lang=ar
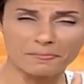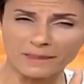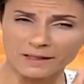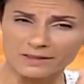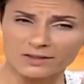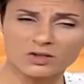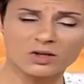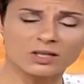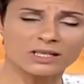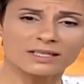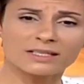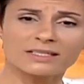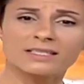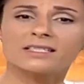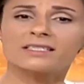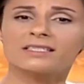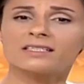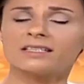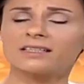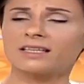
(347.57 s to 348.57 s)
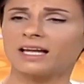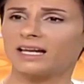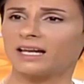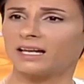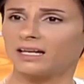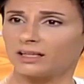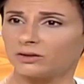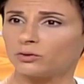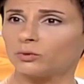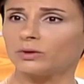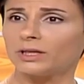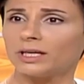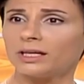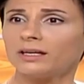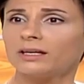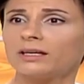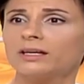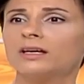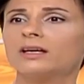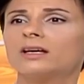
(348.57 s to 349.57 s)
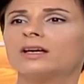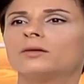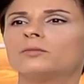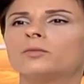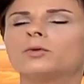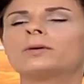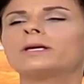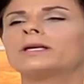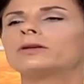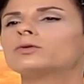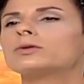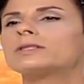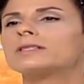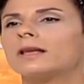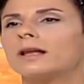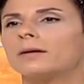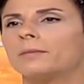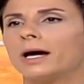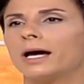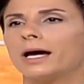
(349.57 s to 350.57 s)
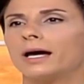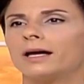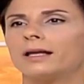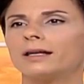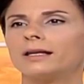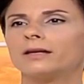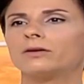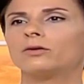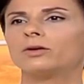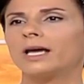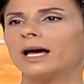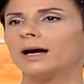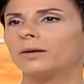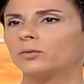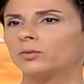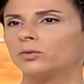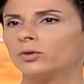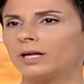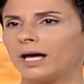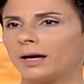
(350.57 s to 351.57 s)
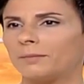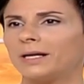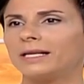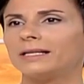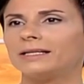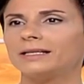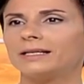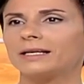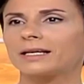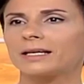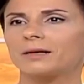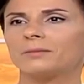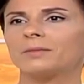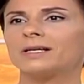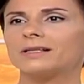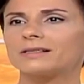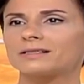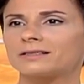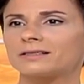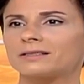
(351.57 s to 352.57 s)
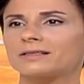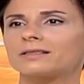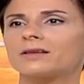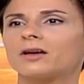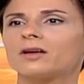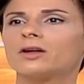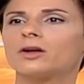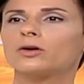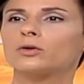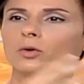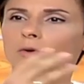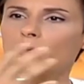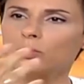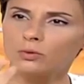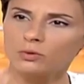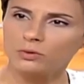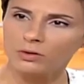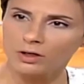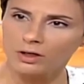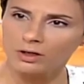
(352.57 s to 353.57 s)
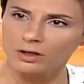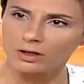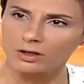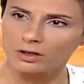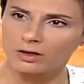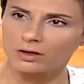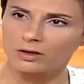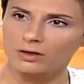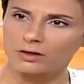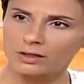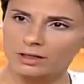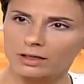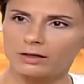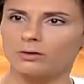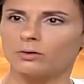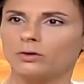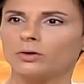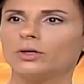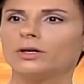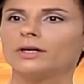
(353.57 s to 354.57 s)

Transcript: سوري ريزيستنت على الادويه ممكن يوصل لمحل انه يعمل عمليه كرمال استئصال الكولون آه، كله